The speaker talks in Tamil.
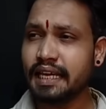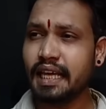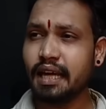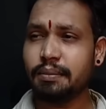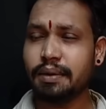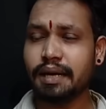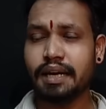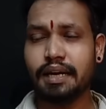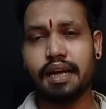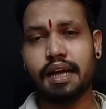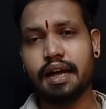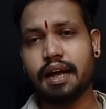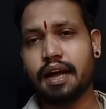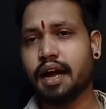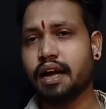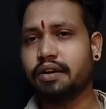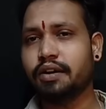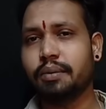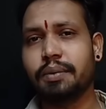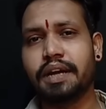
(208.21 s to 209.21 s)
இஎம்ஐ e எல்லாம்
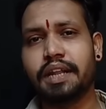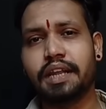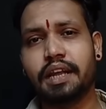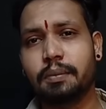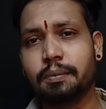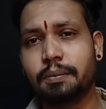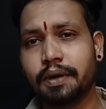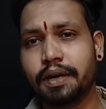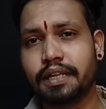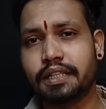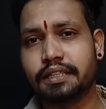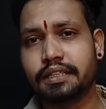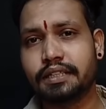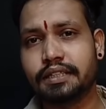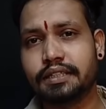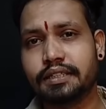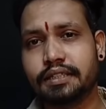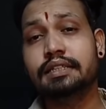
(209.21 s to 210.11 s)
ஆட்டோமேட்டிக்கா போயிருது